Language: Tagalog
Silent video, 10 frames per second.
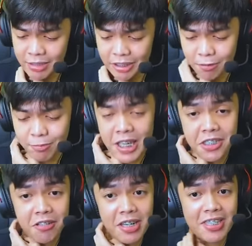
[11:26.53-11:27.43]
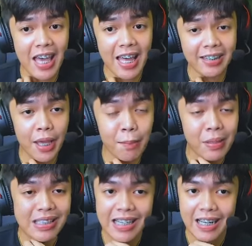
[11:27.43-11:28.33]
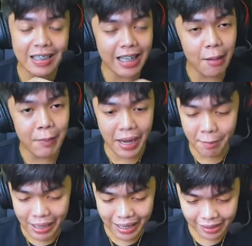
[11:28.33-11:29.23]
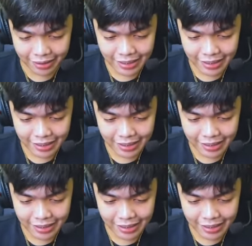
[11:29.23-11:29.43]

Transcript: Wind of Nature is anti-physical attack, mga par.